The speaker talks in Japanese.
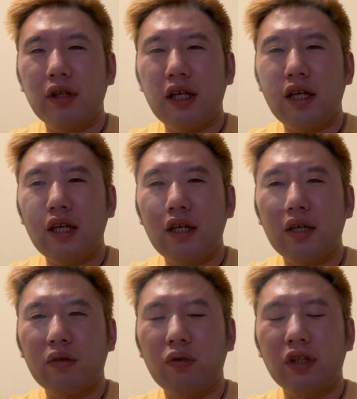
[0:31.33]

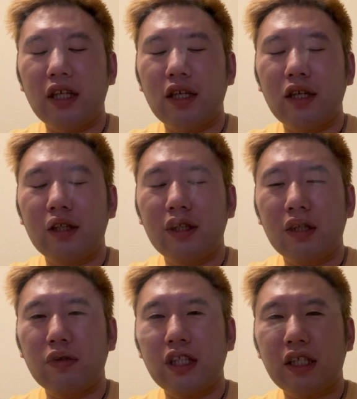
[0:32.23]
えー、工程な
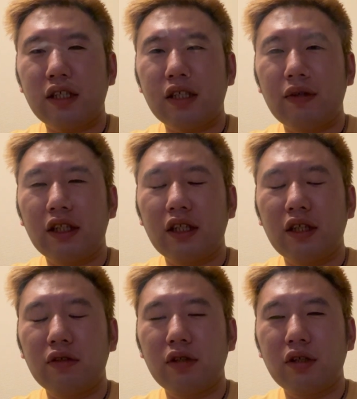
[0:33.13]
どに携わってい
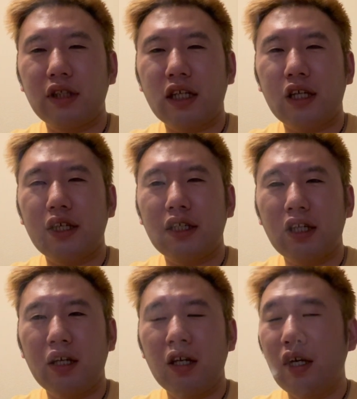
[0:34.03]
るだけであ
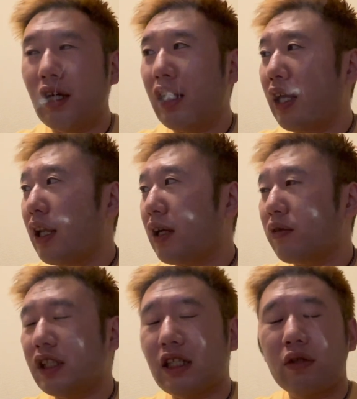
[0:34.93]
り、えー、
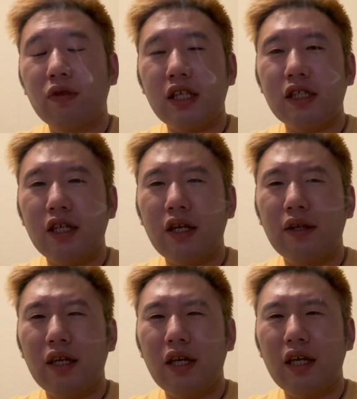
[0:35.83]
こちらのですね、
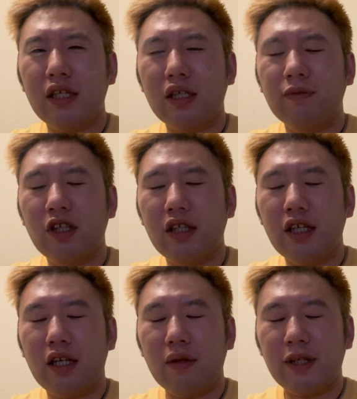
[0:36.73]
えー、サムネに
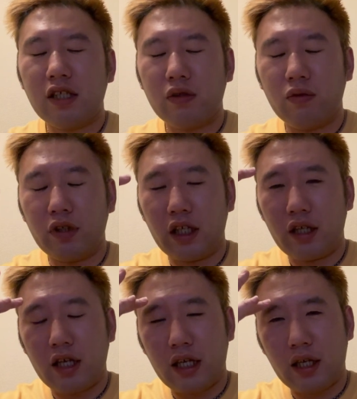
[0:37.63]
あります通り、
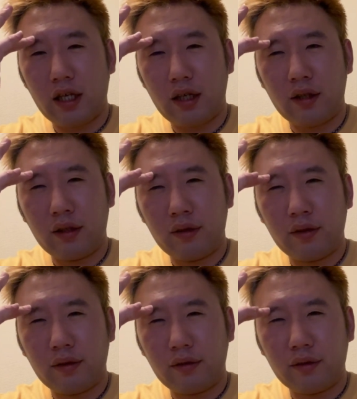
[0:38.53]
え
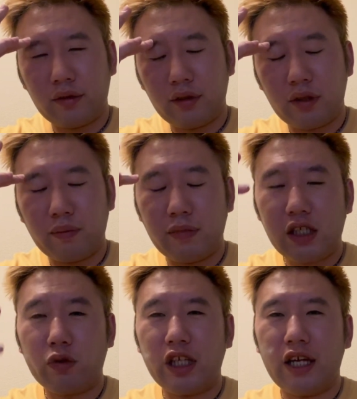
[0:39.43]

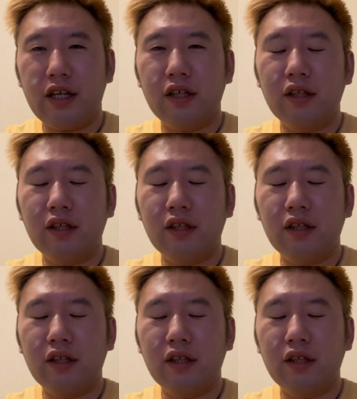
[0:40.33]
ミソリアン、